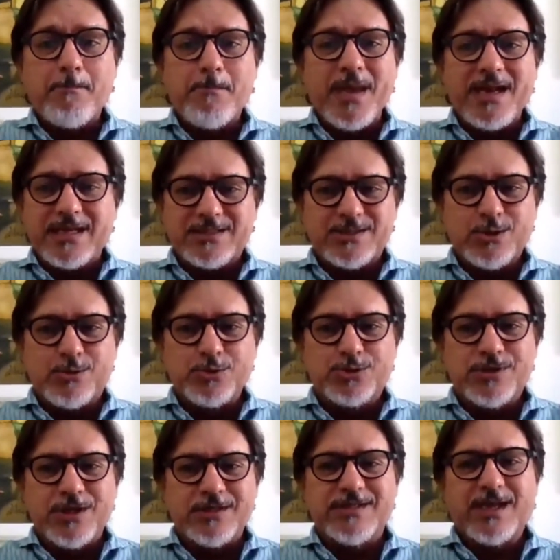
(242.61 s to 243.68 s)
pela
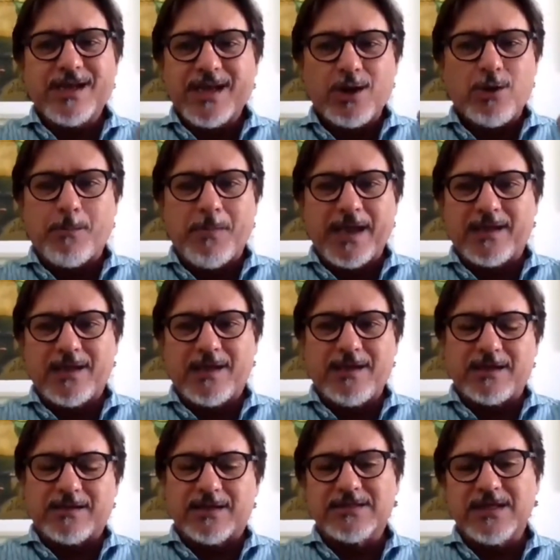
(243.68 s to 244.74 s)
circunstância, é que era o pai que queria ter.